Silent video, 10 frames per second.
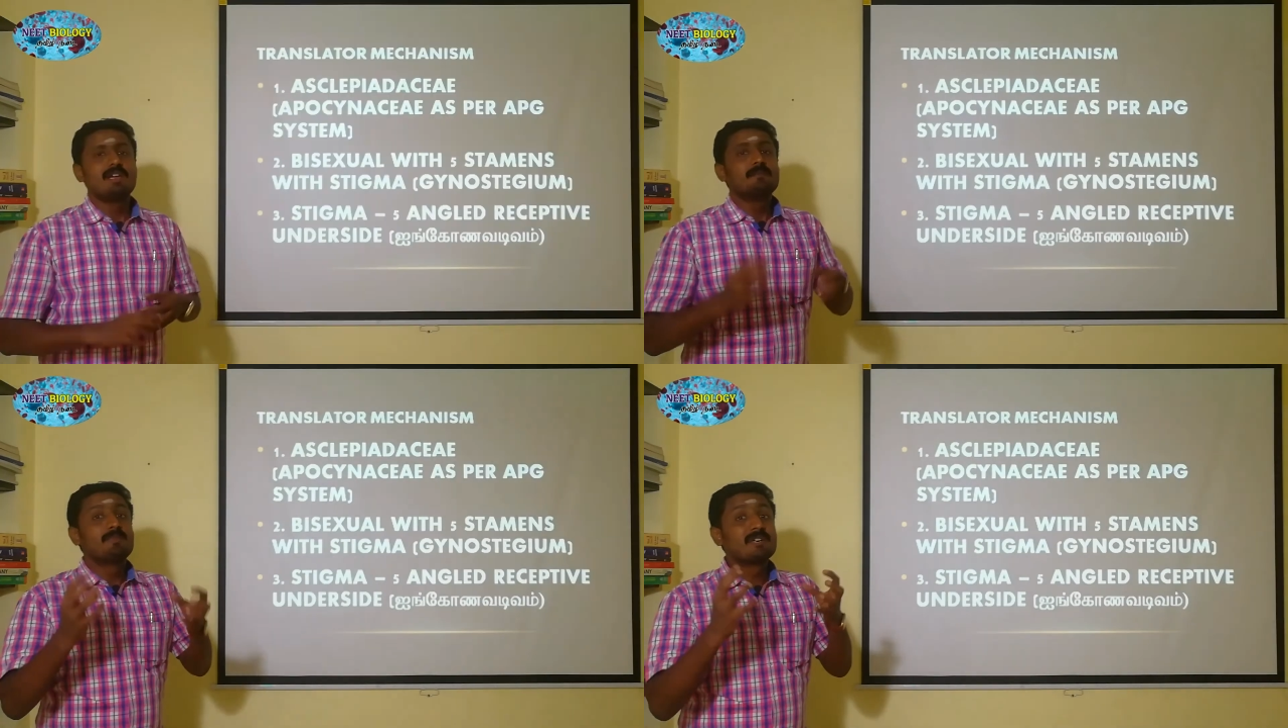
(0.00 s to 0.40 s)

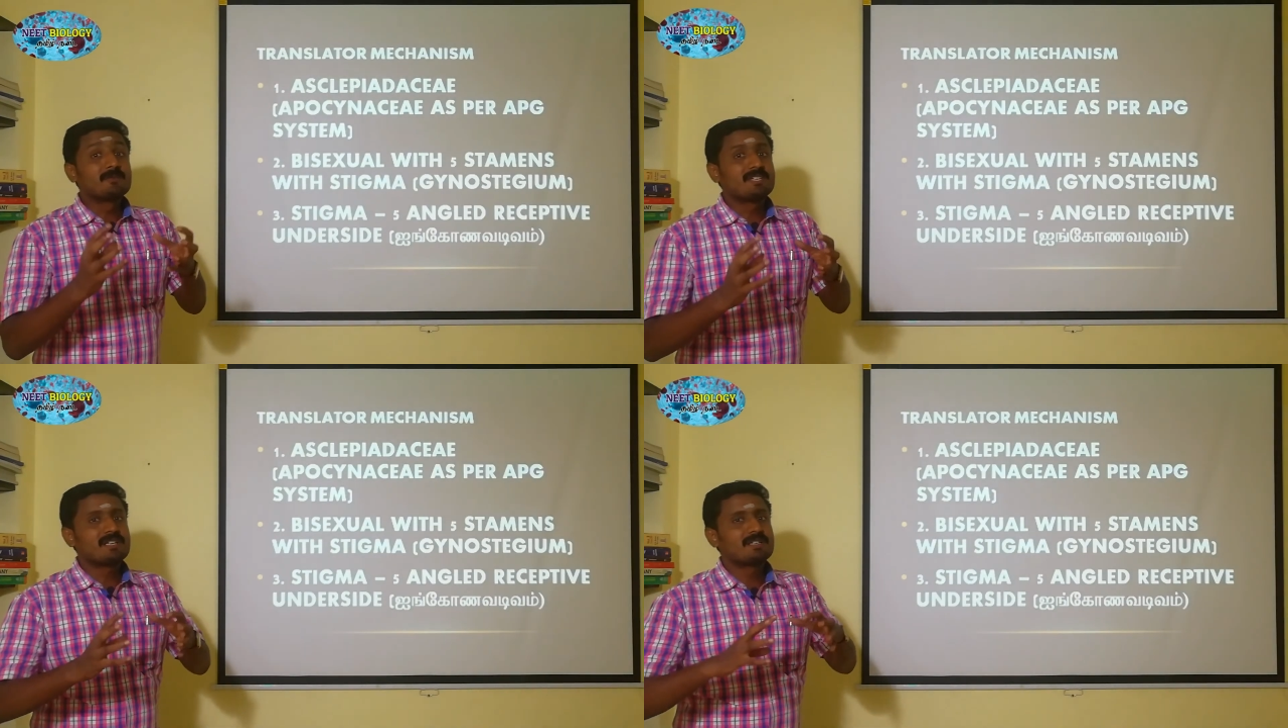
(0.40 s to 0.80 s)

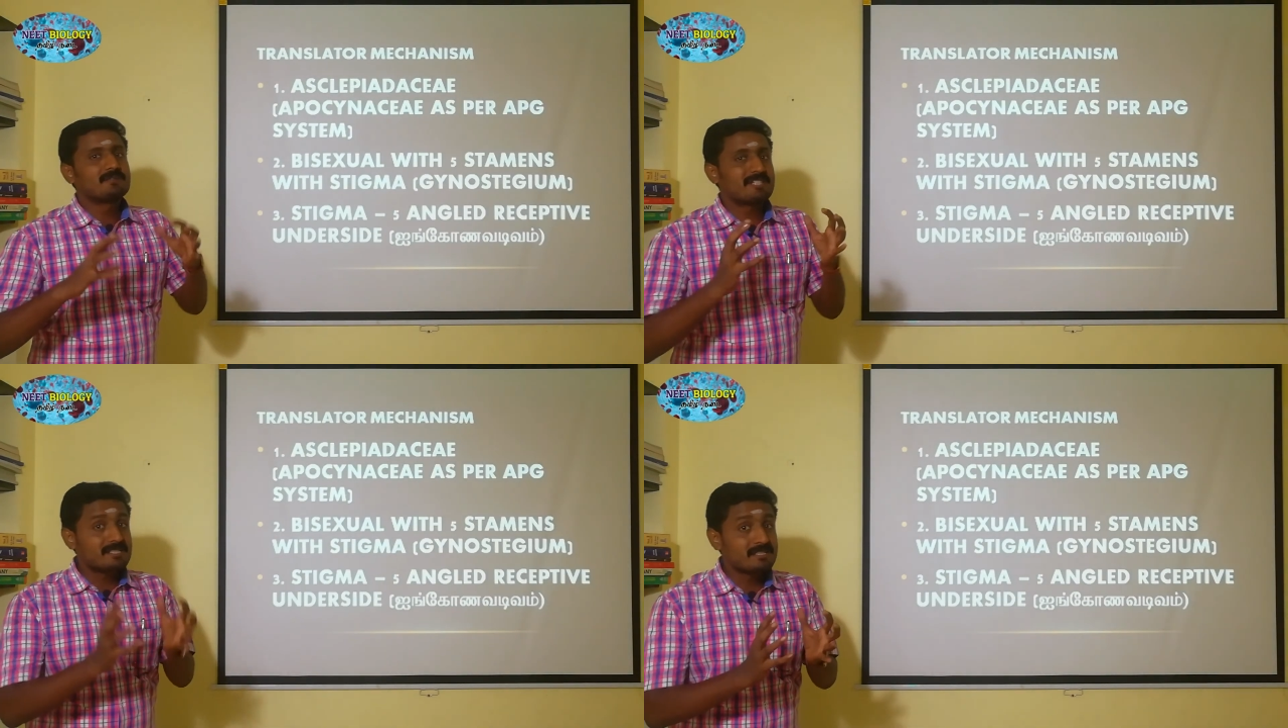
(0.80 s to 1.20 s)
பெறுவதற்கு
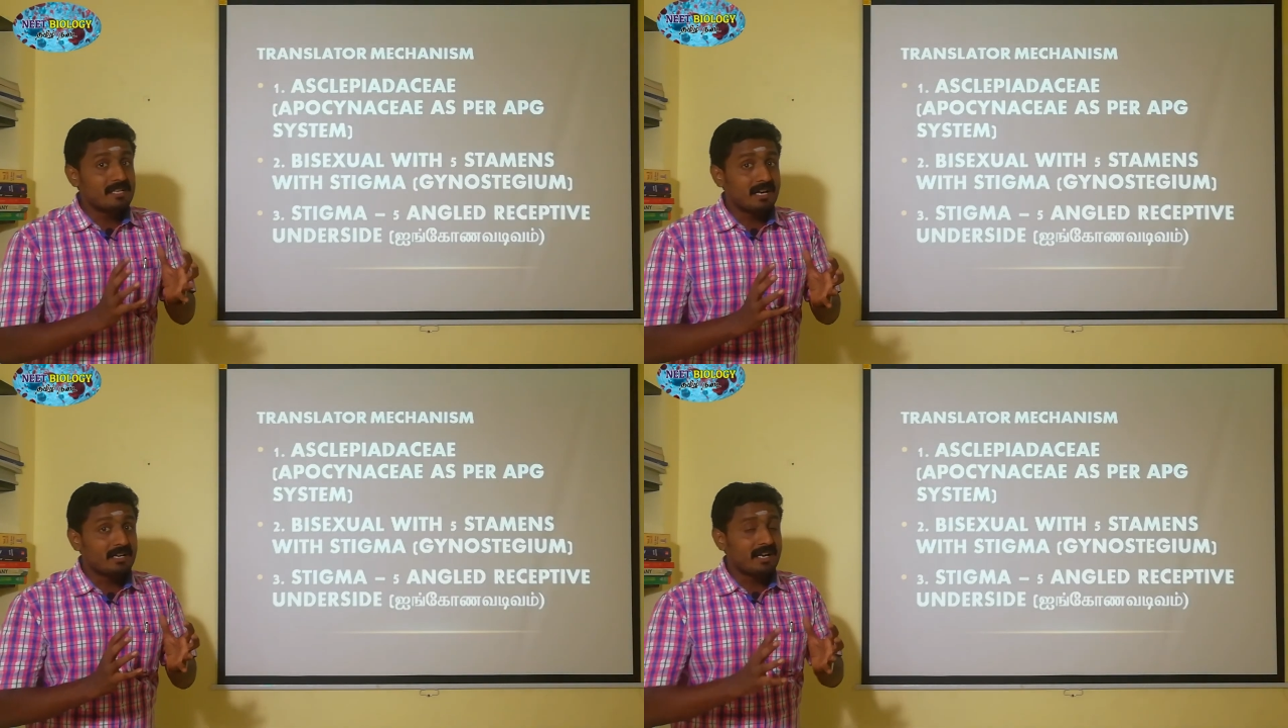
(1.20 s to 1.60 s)

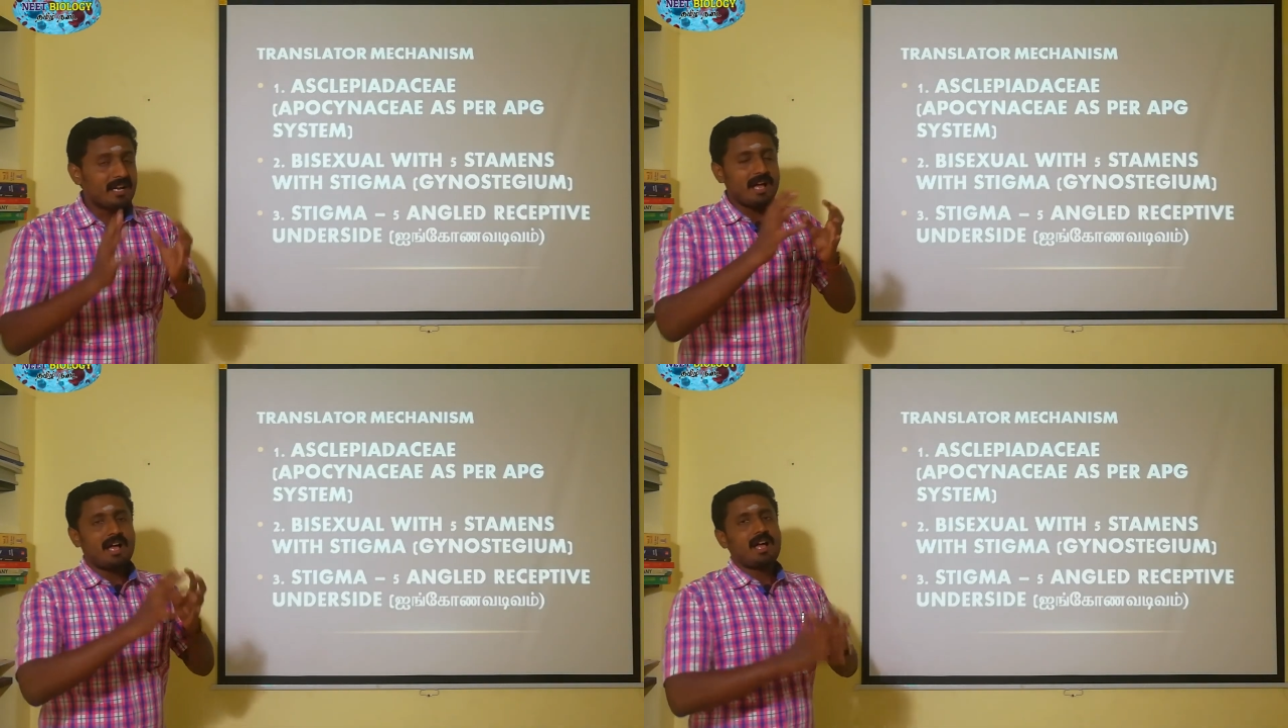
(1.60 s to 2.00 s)
வசதியாக
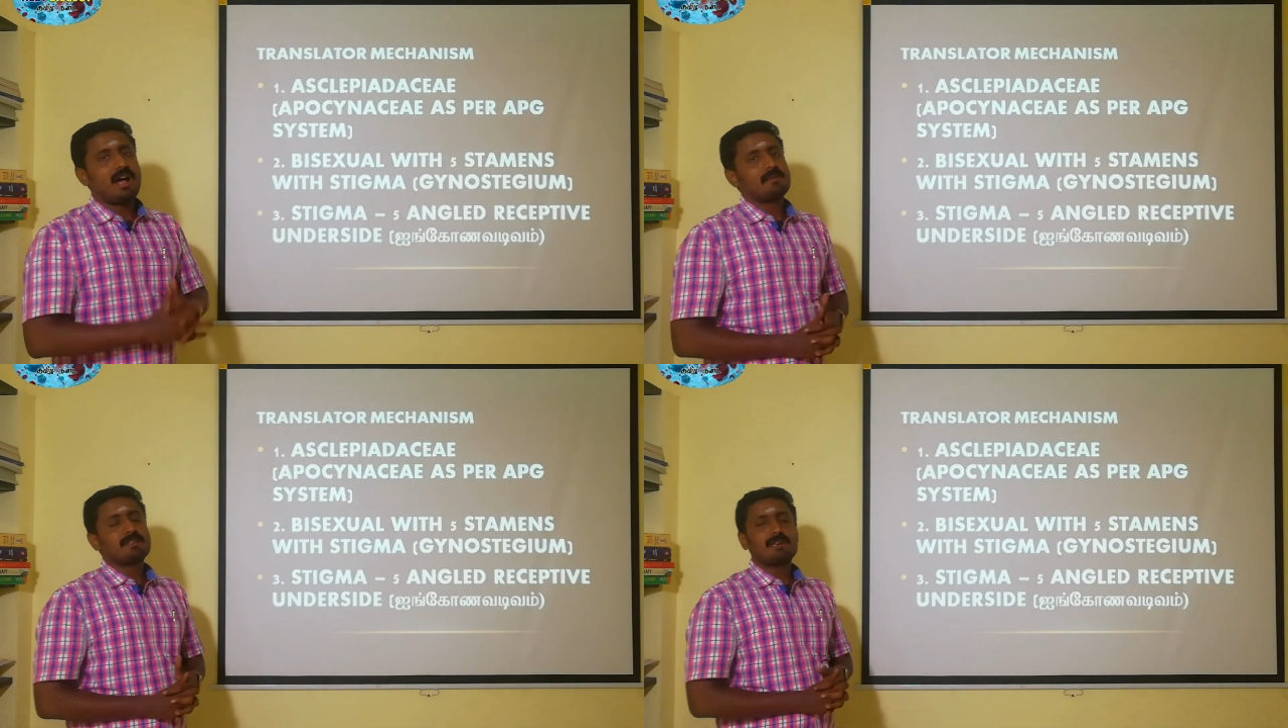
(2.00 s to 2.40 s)

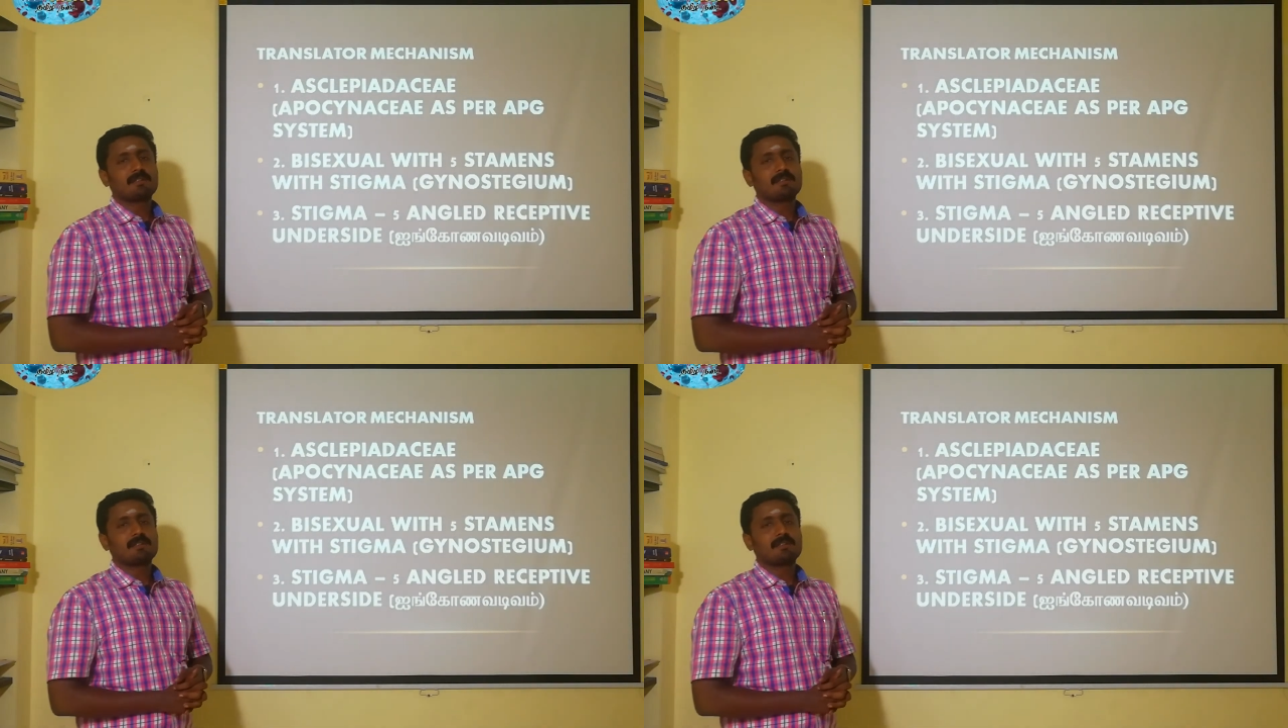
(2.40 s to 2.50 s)
அப்படின்னு